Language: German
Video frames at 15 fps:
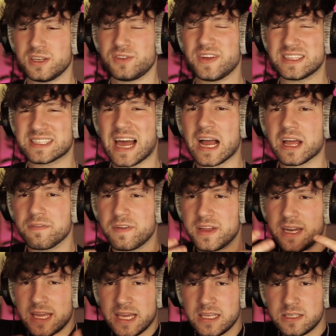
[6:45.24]
Ich fänd's kacke,
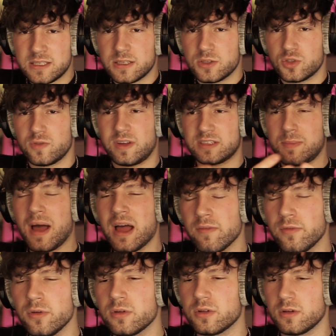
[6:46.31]
wenn ich sowas
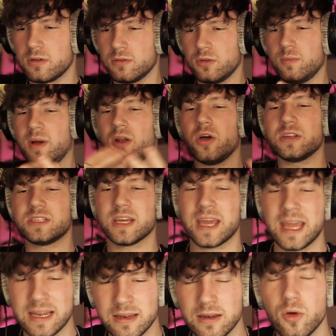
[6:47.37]
machen würde, über Leute
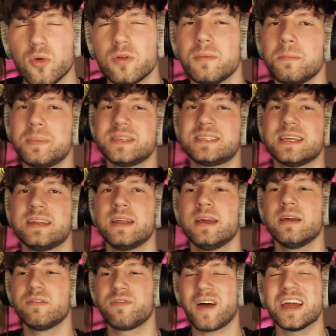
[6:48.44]
reden und ein bisschen
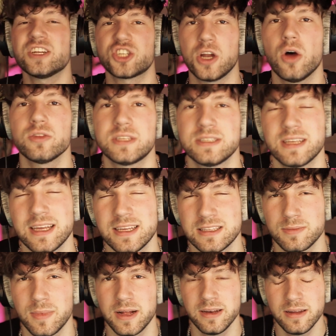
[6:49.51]
frei Schnauze, sag ich
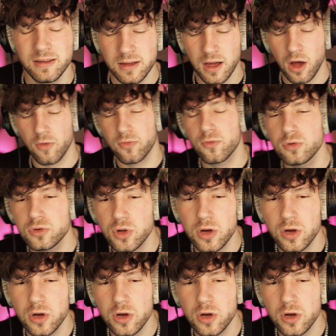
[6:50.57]
jetzt mal, ne? Auf gut